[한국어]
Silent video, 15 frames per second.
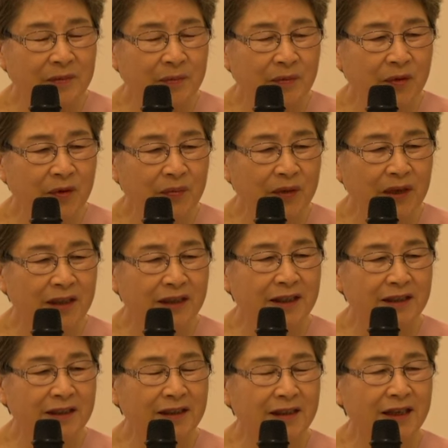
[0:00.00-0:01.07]
몸에
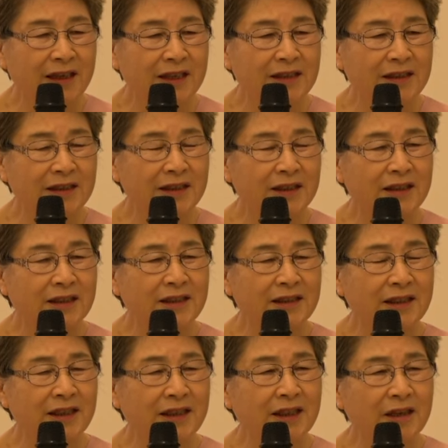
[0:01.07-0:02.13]
들어가서
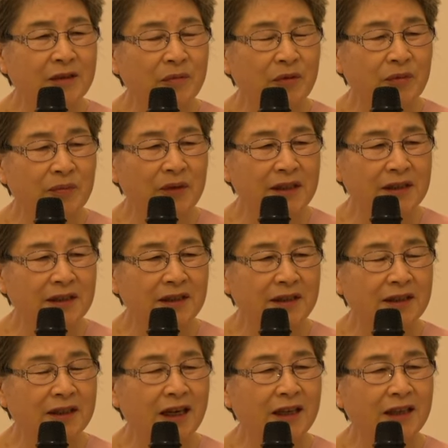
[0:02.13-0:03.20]
여자의
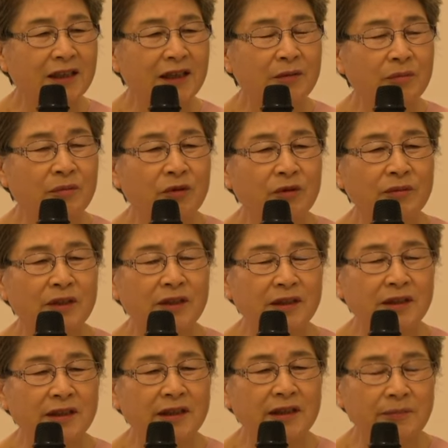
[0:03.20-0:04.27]
몸에서 나의
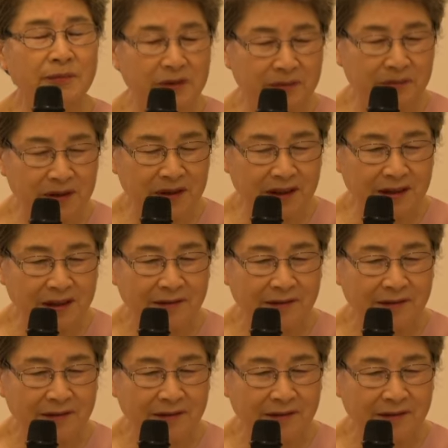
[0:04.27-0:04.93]
몸을 입습니다.